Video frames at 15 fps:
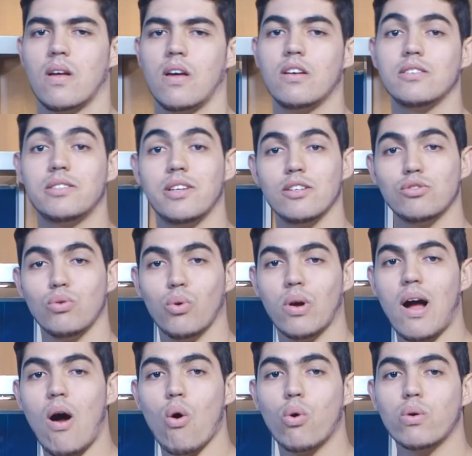Em sexto
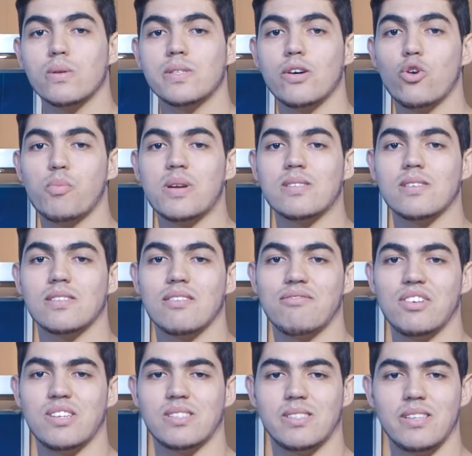lugar, o Cruzeiro precisa
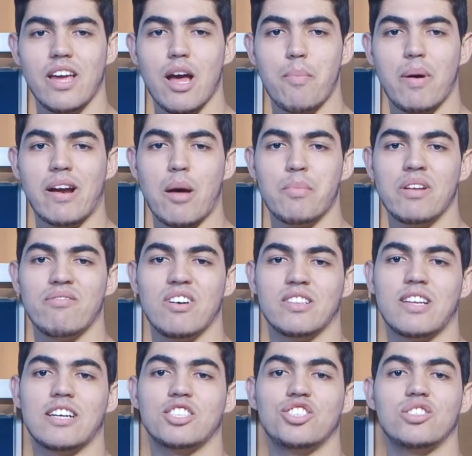vencer para abrir
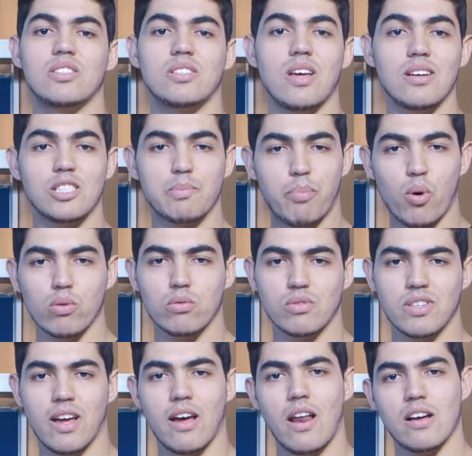vantagem de seis
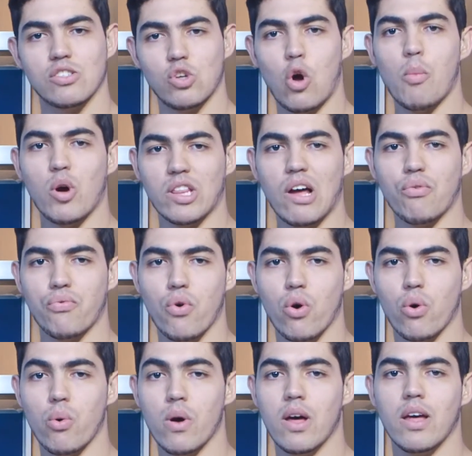pontos em relação ao
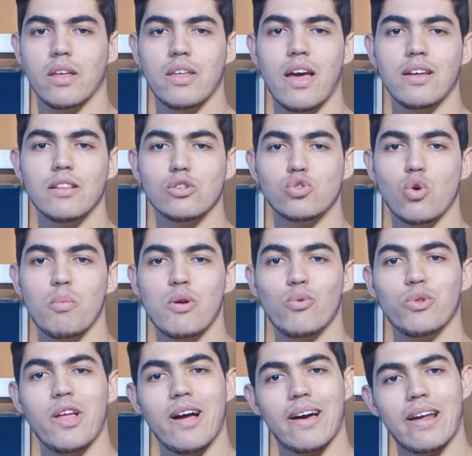Botafogo e ainda subir um
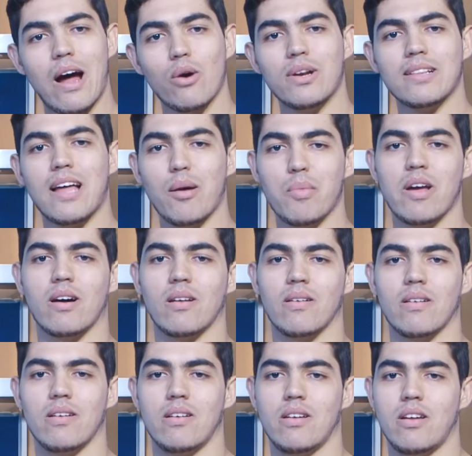degrau na tabela.
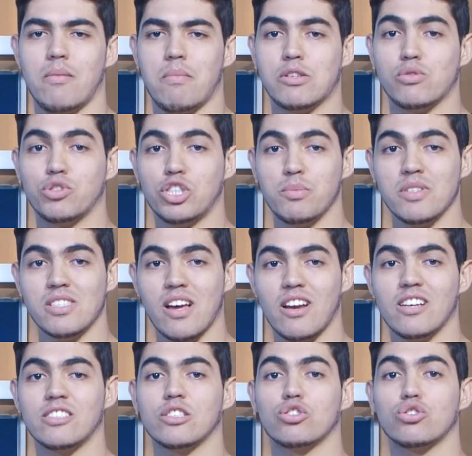Mas o time
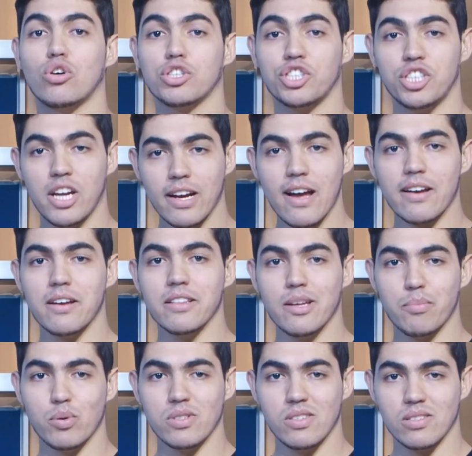celeste só chega à quinta
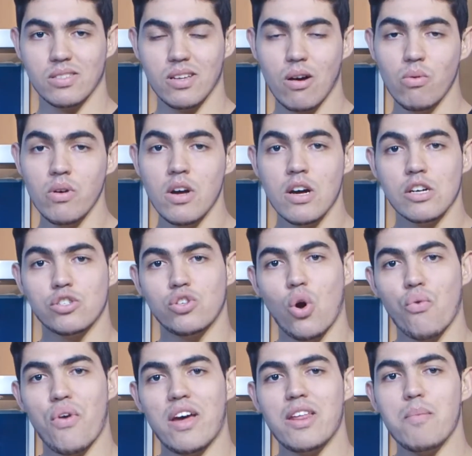posição se
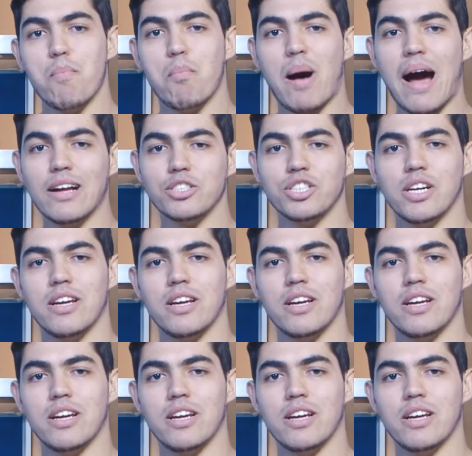houver empate